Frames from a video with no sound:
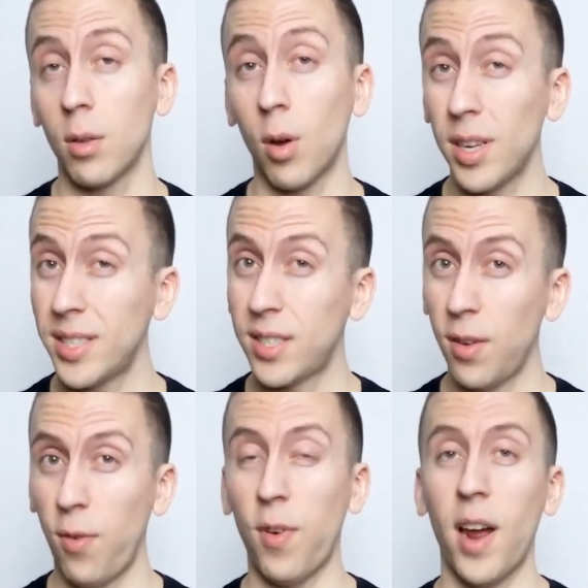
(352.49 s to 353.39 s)
Donc là, c'est
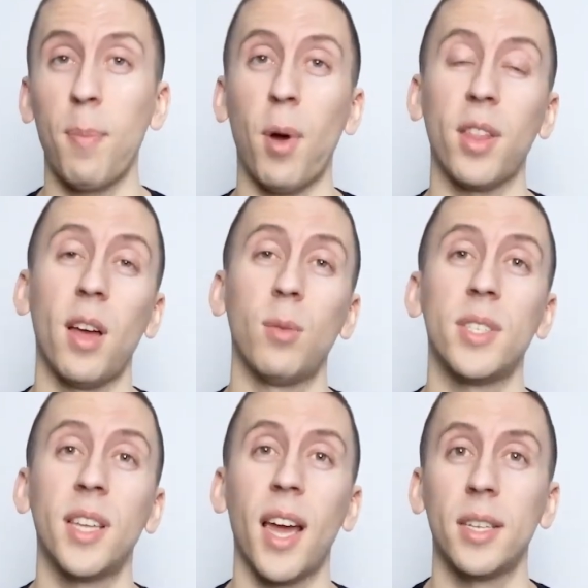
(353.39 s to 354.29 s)
ça, il faut faire important
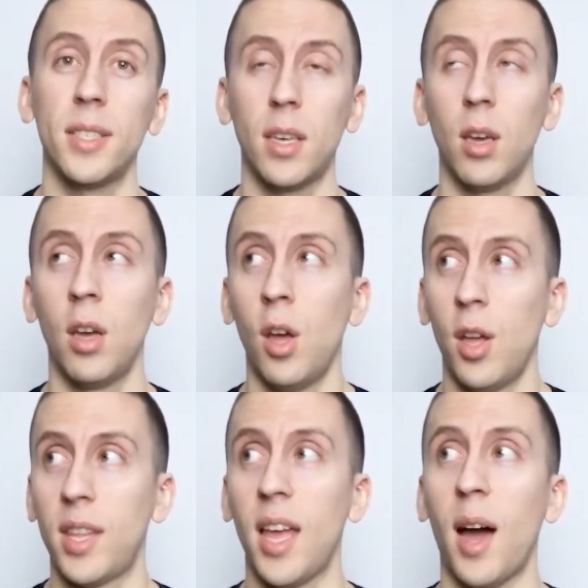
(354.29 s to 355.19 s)
aussi de réaliser que
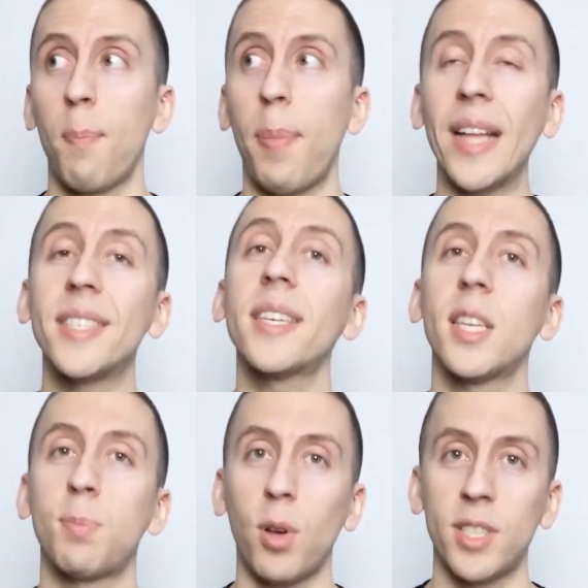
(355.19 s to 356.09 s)
tu es en partie
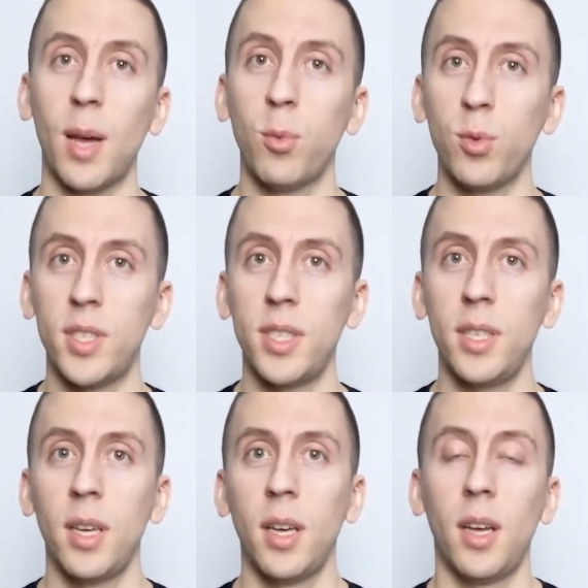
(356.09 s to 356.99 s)
responsable
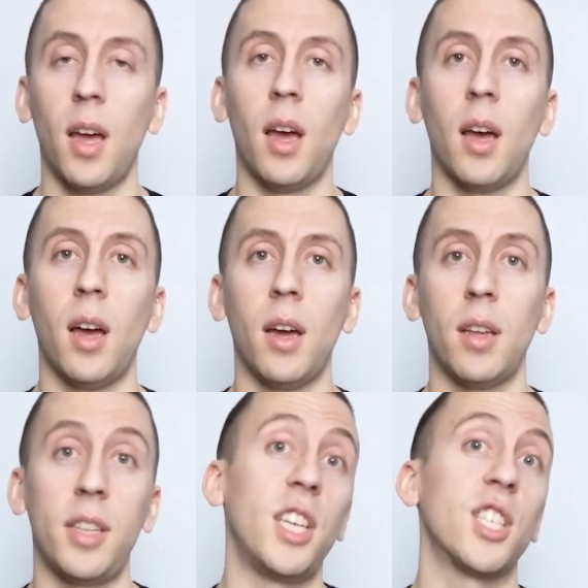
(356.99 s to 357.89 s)
aussi euh,
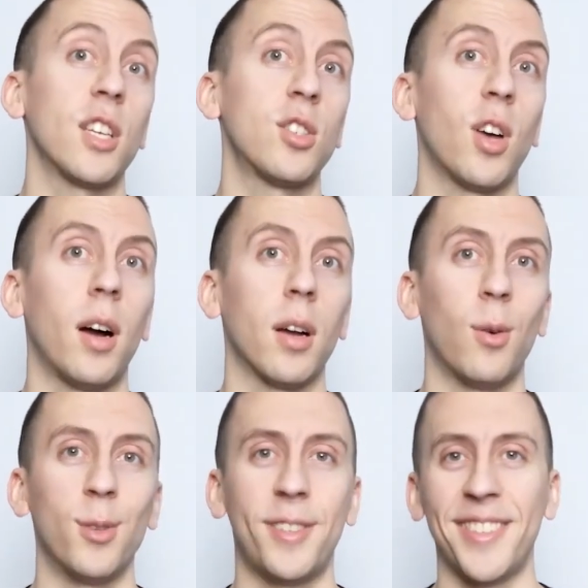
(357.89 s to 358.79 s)
des gens que tu rencontres.